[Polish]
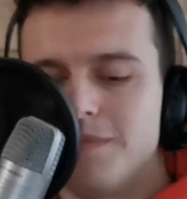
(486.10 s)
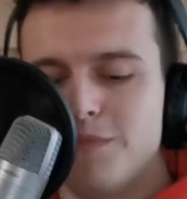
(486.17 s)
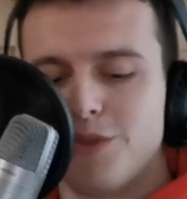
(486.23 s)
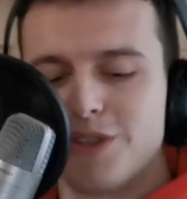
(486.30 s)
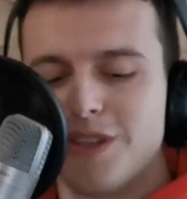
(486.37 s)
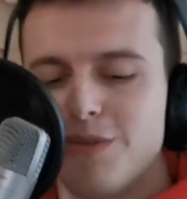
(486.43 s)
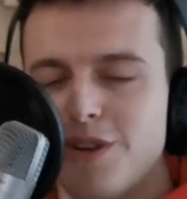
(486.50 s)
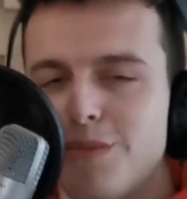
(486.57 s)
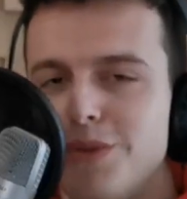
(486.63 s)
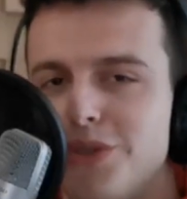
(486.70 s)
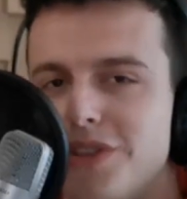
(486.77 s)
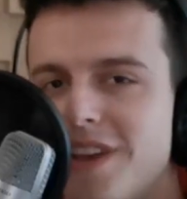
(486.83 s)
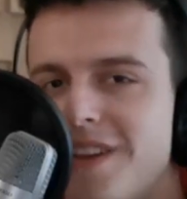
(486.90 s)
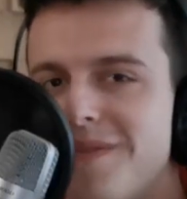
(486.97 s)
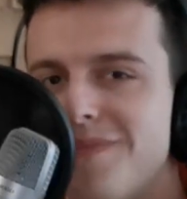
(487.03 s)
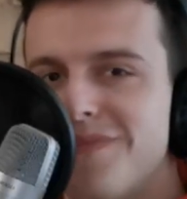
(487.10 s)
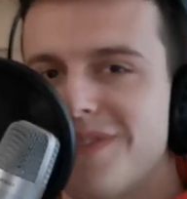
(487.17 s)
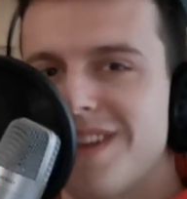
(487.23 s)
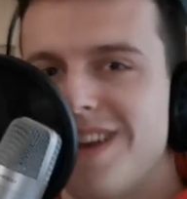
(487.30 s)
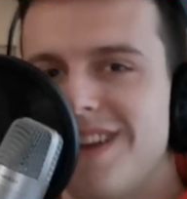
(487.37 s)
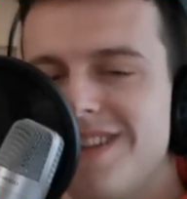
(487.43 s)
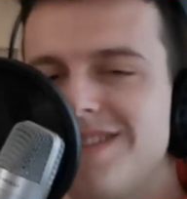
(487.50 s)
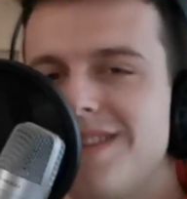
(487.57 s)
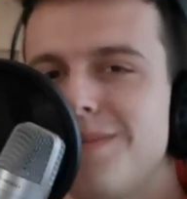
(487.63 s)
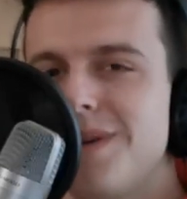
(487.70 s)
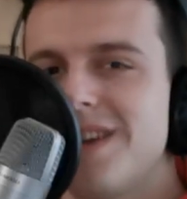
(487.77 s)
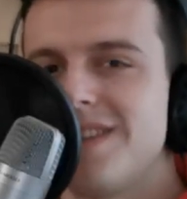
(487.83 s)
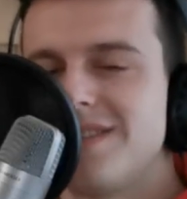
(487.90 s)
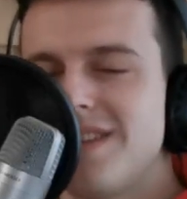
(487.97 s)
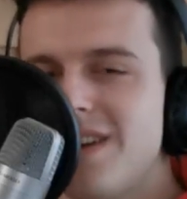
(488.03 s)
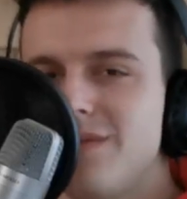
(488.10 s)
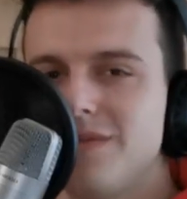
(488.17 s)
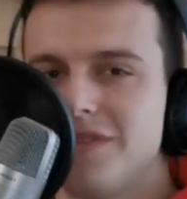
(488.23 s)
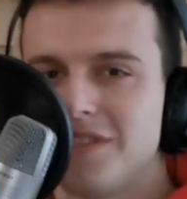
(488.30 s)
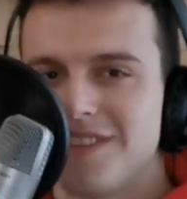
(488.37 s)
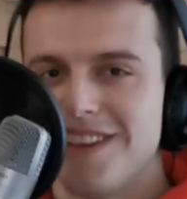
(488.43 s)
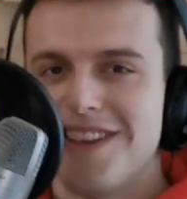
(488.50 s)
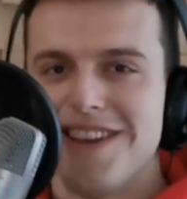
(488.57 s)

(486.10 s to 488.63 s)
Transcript: Można robić te SMR Sounds.